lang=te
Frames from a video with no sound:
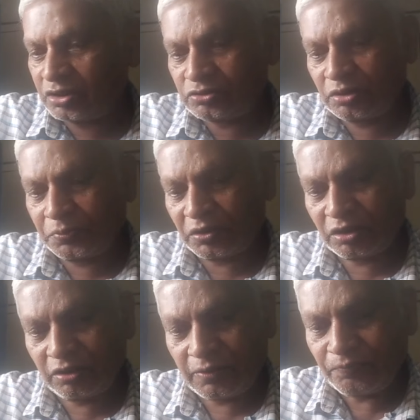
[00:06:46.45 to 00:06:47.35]
అధ్యక్షుడు
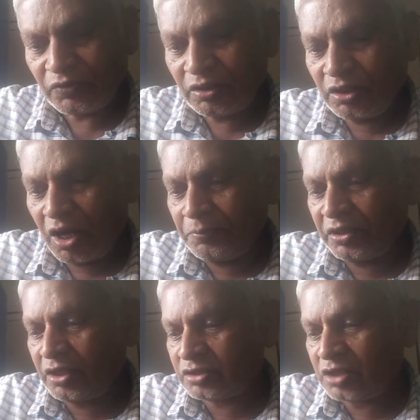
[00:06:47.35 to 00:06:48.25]
ప్రతిన
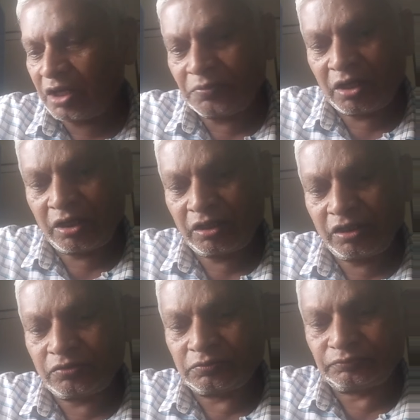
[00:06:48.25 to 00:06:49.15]
అమెరికా సాయం
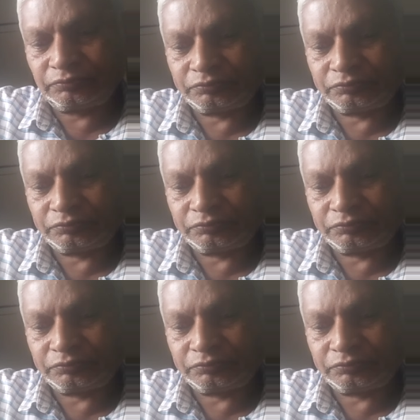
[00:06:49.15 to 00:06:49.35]
అక్కర్లేదు